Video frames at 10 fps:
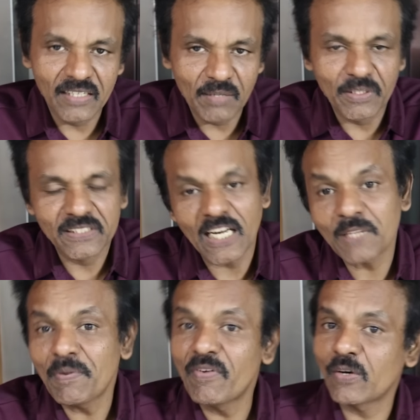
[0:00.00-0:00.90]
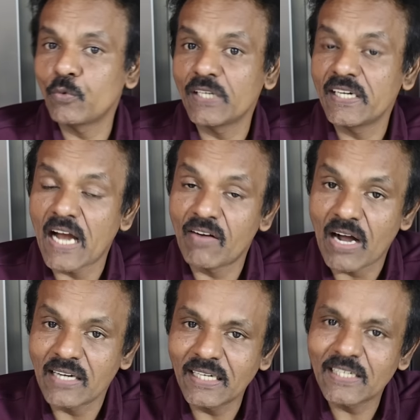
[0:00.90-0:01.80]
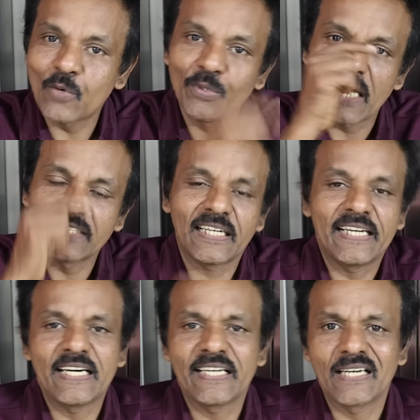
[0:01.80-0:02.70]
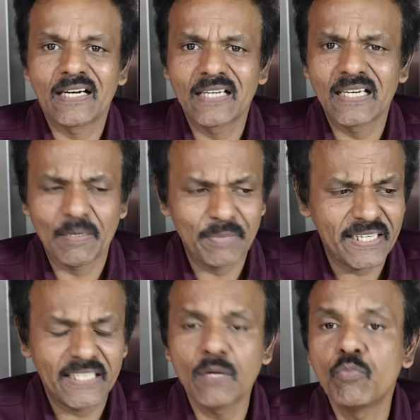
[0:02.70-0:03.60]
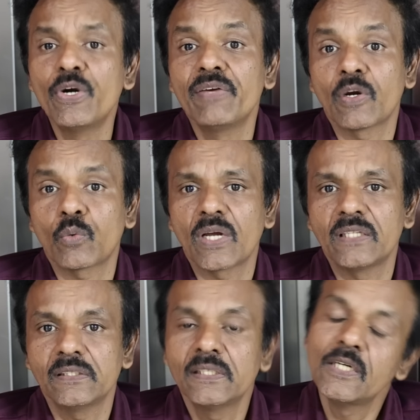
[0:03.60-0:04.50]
நம்ம சரத்பவார் கூட்டணி அங்கே இருக்கக்கூடிய ஆட்கள் என்ன நினைக்கிறாங்கன்னா நமக்கு என்ன மோடி வரக்கூடாது